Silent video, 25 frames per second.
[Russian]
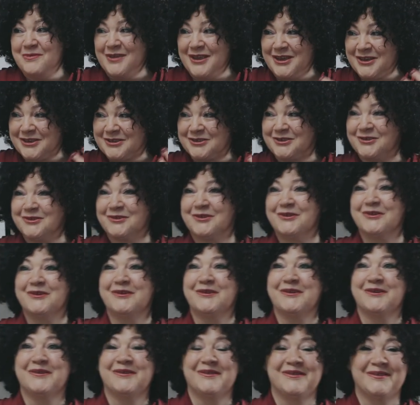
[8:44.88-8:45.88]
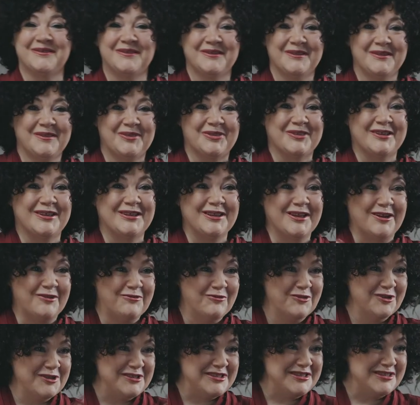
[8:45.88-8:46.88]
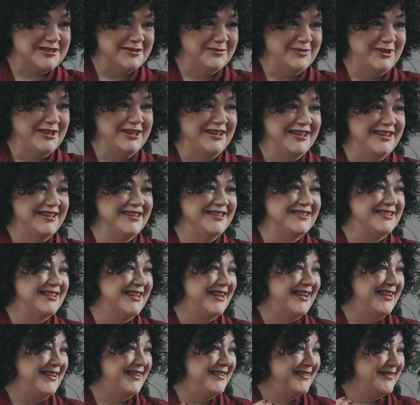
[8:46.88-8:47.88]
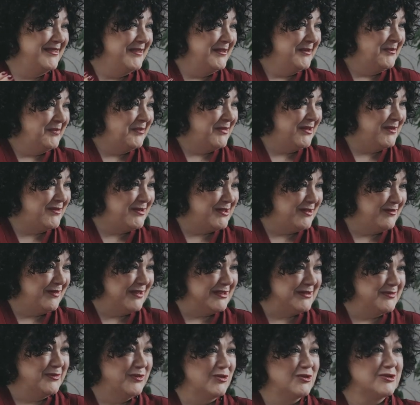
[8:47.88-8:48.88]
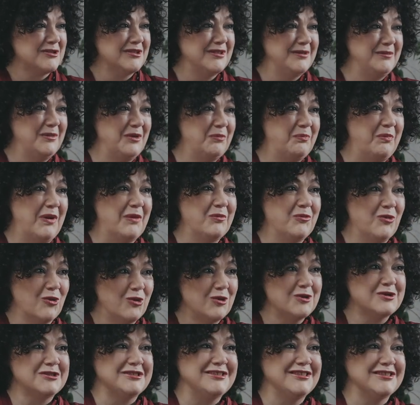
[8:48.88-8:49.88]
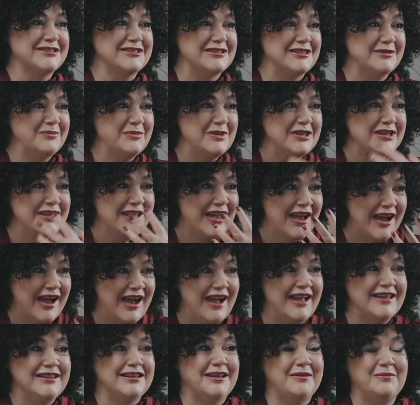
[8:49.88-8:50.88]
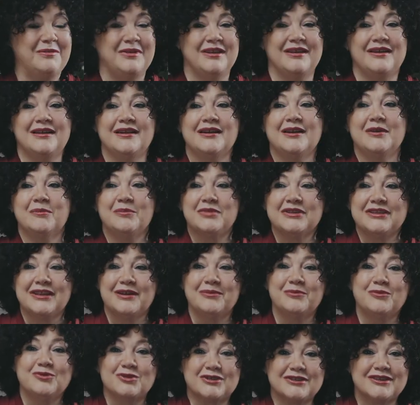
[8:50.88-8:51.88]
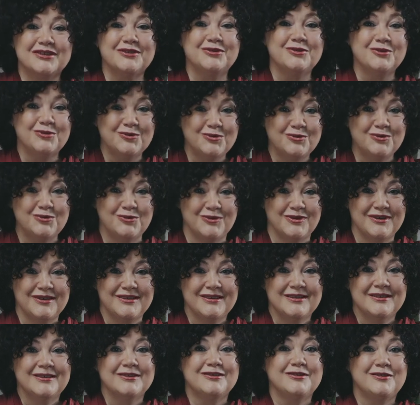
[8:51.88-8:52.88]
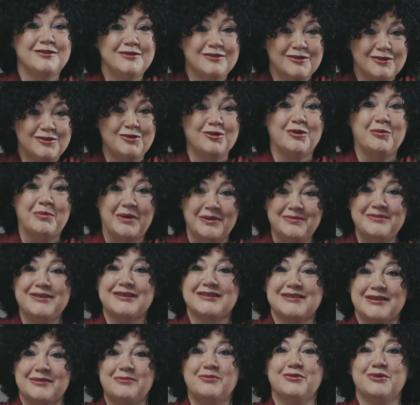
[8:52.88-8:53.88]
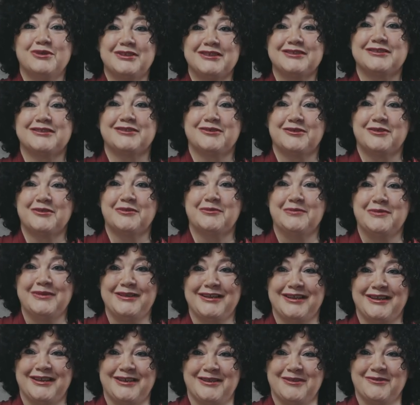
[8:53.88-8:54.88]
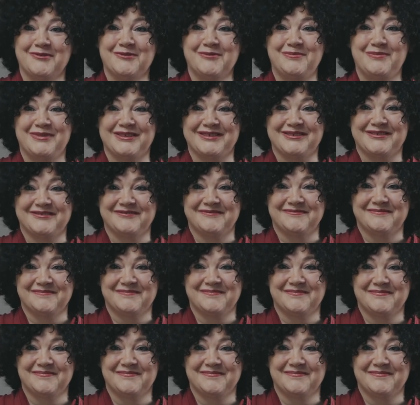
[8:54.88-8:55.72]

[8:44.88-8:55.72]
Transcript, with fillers: между главой семьи, да, и всевозможными помощницами, нянями, потому что, ну, кто обо мне заботится, тот меня и любит.